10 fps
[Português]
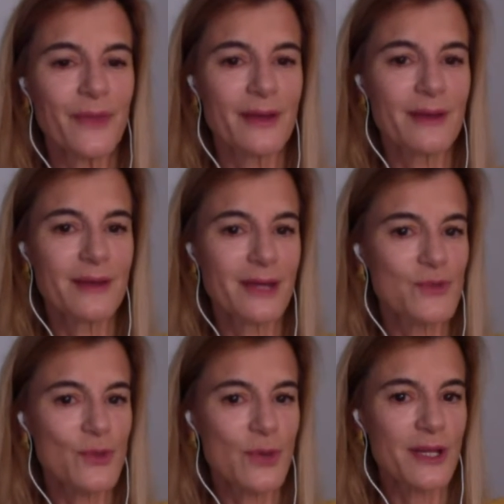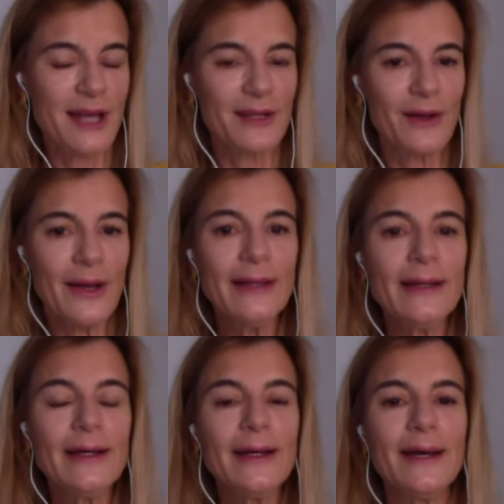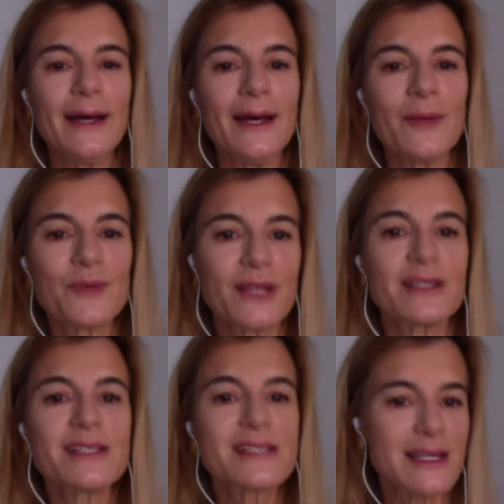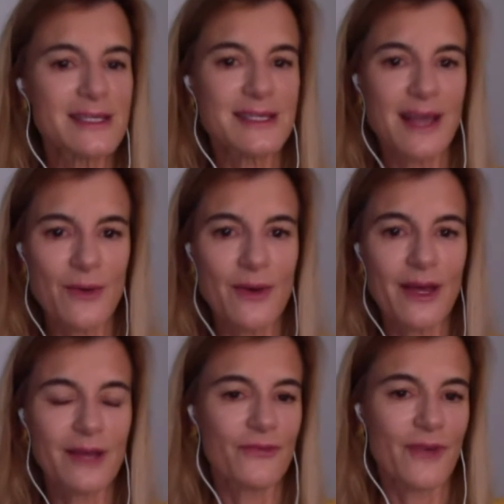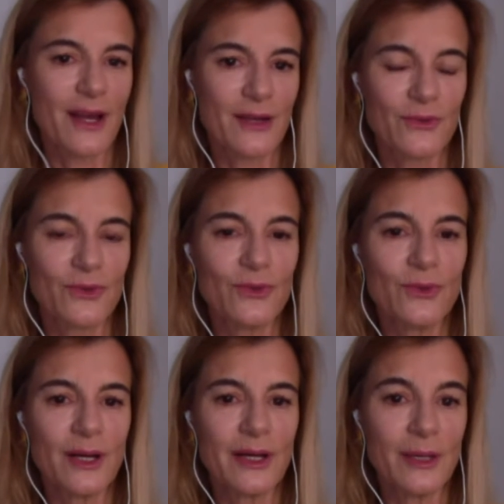que queremos guardar, não é? Uh, portanto, a seleção é de facto eh,